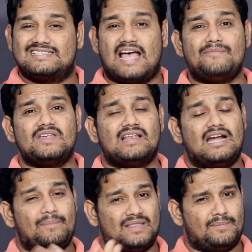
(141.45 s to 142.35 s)
శాంసంగ్
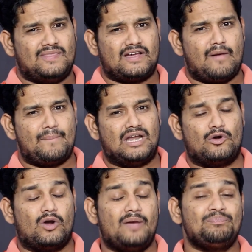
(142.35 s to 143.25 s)
లాంటి పెద్ద పెద్ద
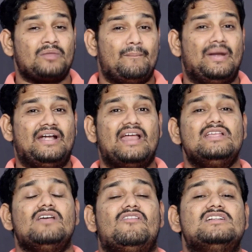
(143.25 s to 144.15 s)
కంపెనీలు కూడా మిడ్
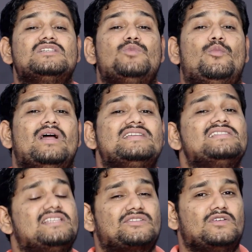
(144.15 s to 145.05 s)
రేంజ్లో వన్స్
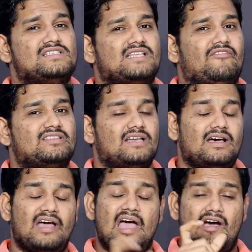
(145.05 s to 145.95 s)
మొబైల్స్ని తీసుకొచ్చిన తర్వాత
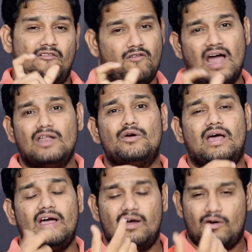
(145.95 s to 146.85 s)
వాళ్ళు కూడా